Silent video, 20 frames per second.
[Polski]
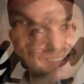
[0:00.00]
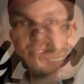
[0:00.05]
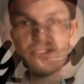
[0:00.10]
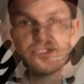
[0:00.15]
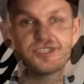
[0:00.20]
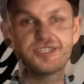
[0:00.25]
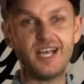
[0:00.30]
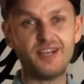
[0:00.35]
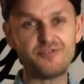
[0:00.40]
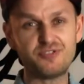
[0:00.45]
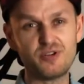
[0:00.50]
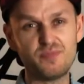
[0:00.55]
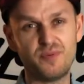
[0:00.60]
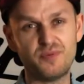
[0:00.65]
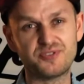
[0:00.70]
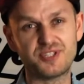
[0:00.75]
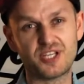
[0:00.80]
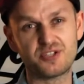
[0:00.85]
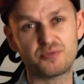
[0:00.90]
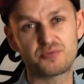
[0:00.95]
Zawsze
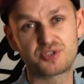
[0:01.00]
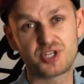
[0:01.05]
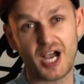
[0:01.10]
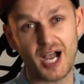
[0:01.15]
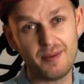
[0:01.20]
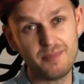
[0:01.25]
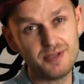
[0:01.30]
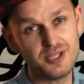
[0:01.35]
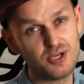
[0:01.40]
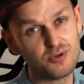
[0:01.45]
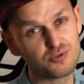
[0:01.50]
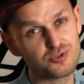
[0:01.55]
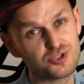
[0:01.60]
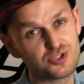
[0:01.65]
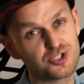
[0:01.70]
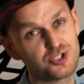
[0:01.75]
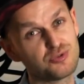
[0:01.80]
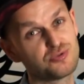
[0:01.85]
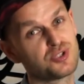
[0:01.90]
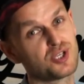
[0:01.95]
powtarzam, że aby
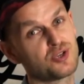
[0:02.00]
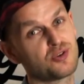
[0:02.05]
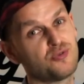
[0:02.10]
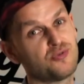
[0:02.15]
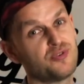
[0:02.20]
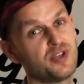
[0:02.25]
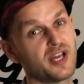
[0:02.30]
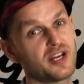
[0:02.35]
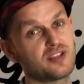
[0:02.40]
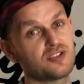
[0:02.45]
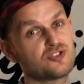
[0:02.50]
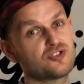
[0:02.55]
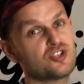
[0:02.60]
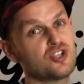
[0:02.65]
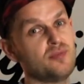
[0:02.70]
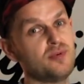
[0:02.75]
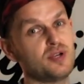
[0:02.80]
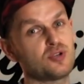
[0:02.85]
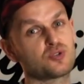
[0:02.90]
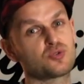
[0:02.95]
nauczyć się triku flair,
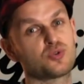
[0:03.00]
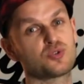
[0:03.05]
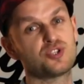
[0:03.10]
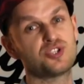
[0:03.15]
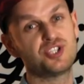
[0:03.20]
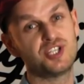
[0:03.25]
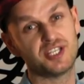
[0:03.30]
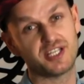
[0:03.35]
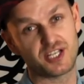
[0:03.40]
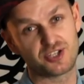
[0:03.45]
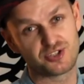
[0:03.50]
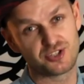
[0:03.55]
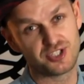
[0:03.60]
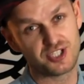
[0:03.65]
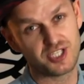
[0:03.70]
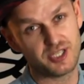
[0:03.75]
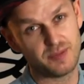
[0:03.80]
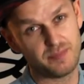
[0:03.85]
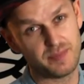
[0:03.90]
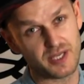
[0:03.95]
trzeba rozłożyć je na
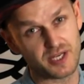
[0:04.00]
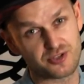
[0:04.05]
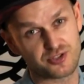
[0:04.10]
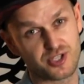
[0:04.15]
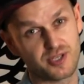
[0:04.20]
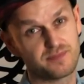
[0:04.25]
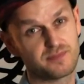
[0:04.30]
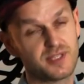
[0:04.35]
czynniki pierwsze.